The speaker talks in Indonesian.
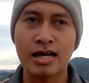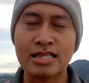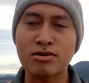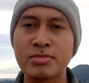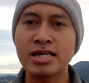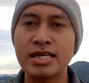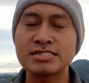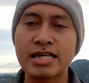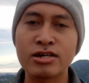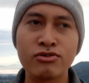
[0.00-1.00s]
atau
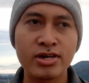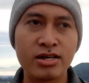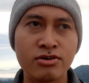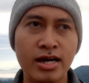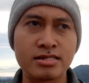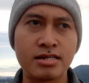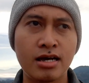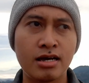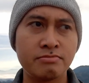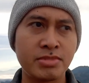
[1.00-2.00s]
mengikis ego-ego
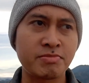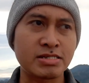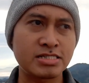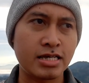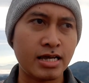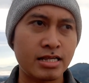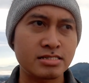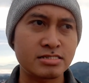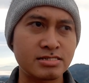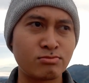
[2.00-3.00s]
Anda,
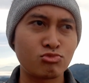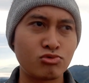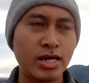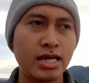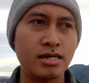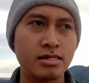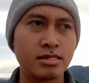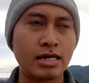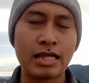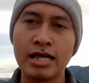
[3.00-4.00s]
membersihkan semua
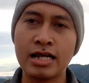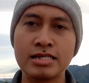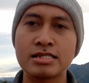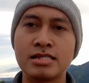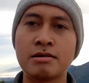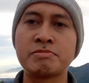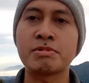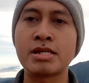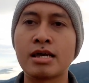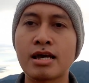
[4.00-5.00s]
hal-hal yang tidak
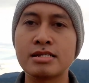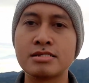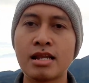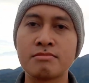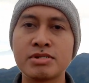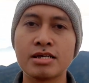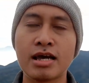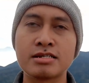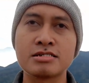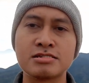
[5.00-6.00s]
memberdayakan di dalam diri
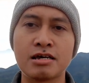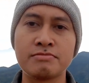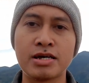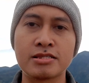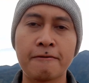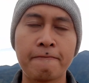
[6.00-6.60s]
Anda, sahabat.